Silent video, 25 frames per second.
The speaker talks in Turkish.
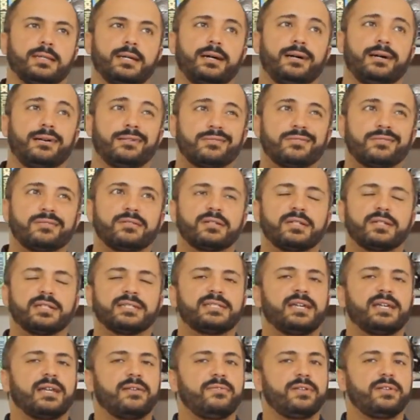ya altın
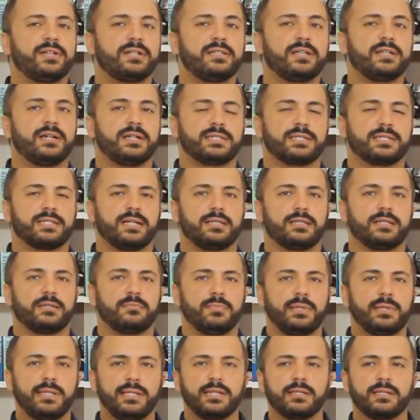rezervleri de azaldı.
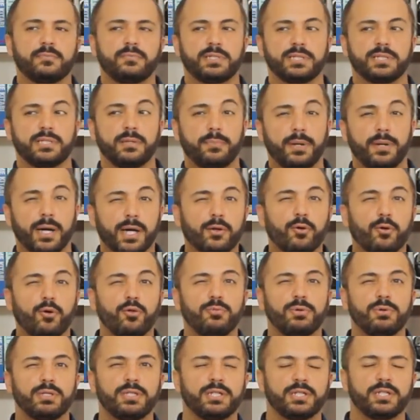Millet bizde para
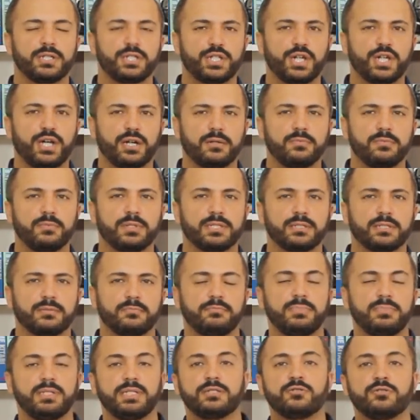olmadığını
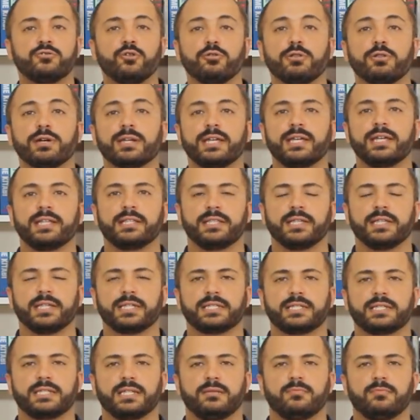çakmasın. Biz dolara
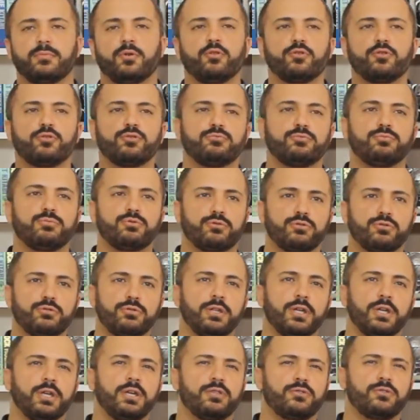endeksleyelim. O gün bugün
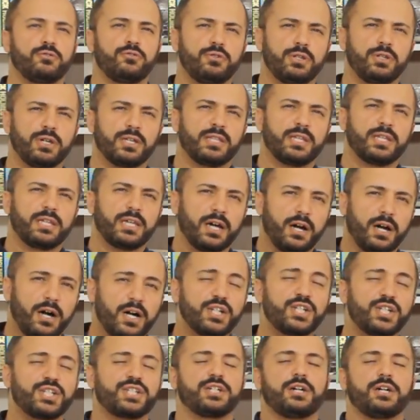dünyadaki
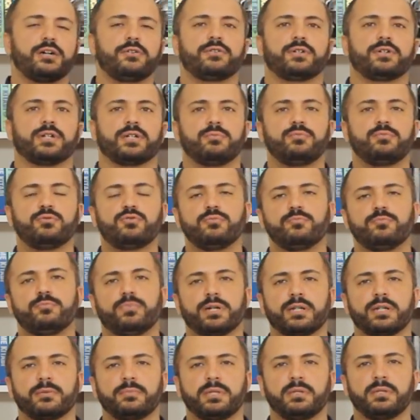aşağı yukarı bütün
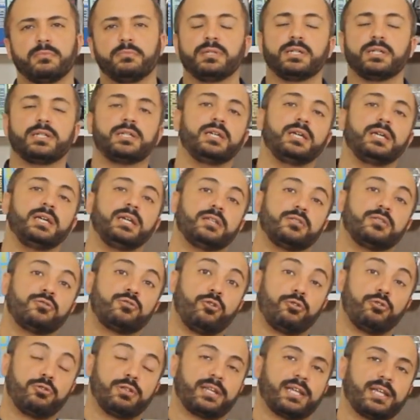para birimleri
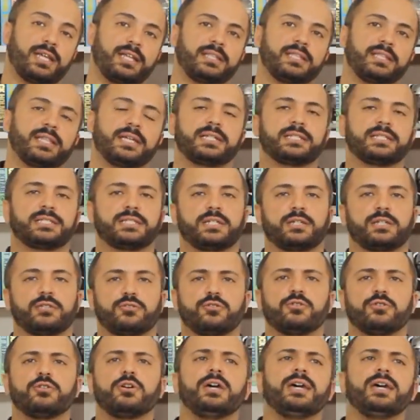dolara endeksli
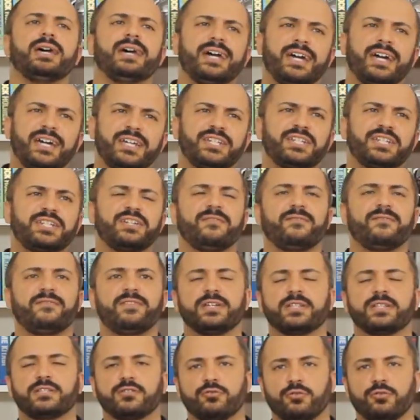gidiyor. Her şeyin
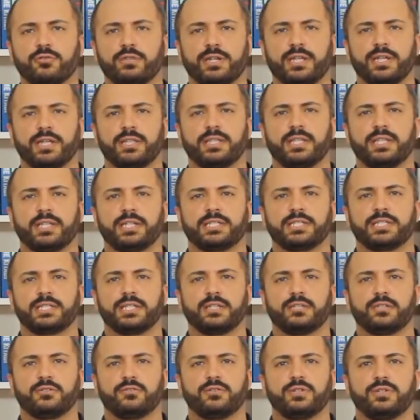fiyatı dolara
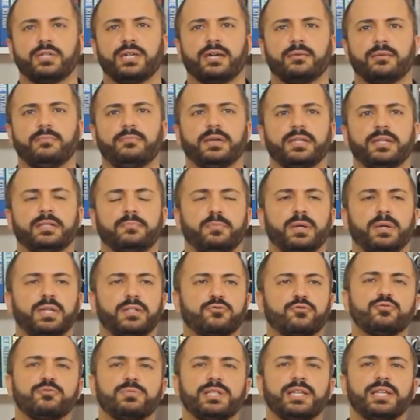endeksli gidiyor. Yani pet
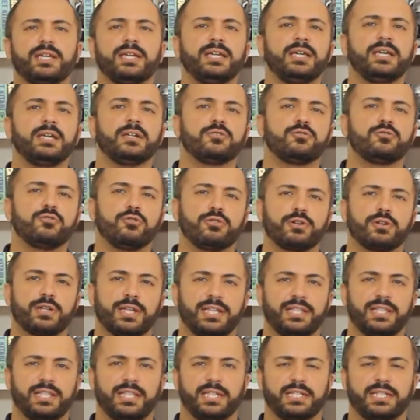petrol bile dolara
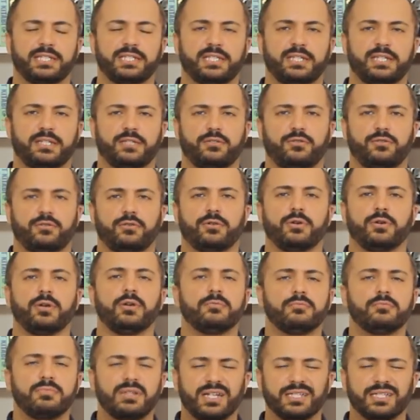endeksli gidiyor.
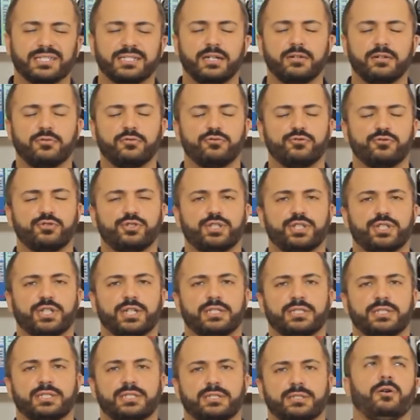Birazdan
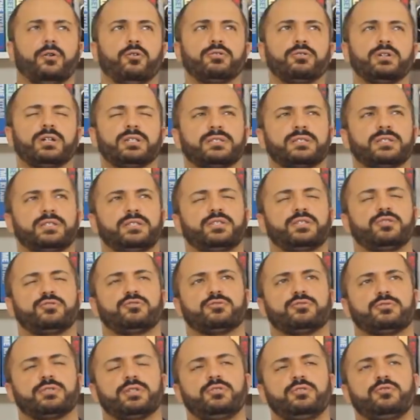konuşacağız. 16.
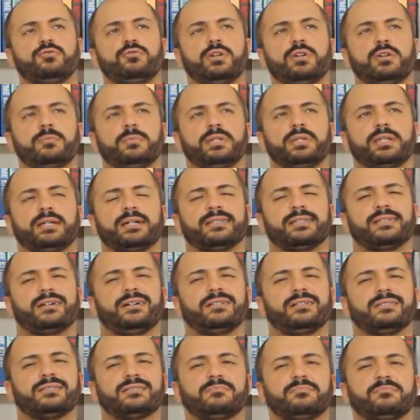yüzyılda Güney Amerika'da
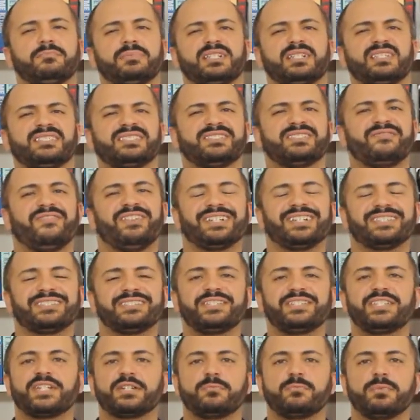altın biraz
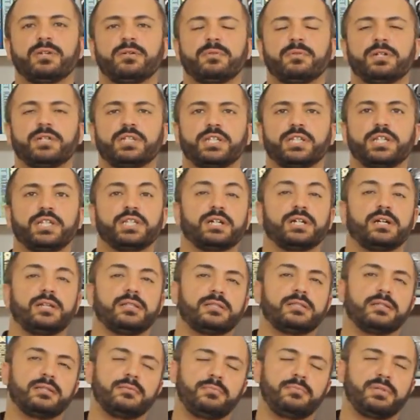fazla çıkmaya başlayınca
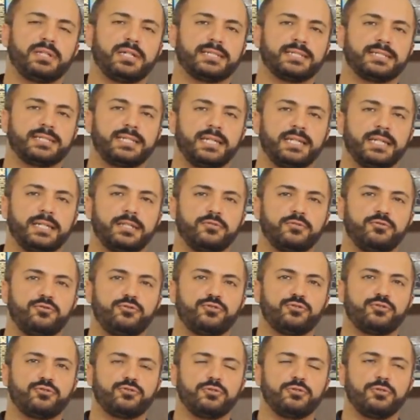altının biraz değeri
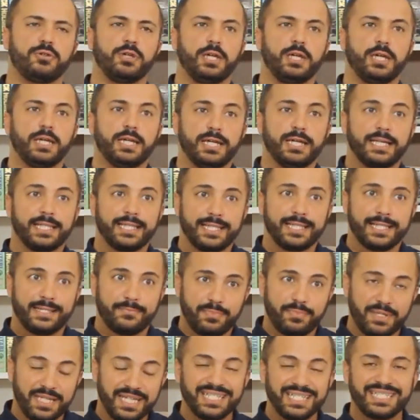düştü
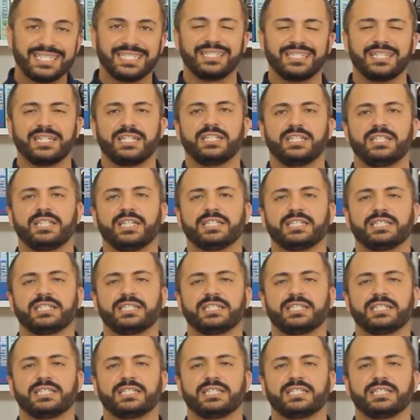piyasadaki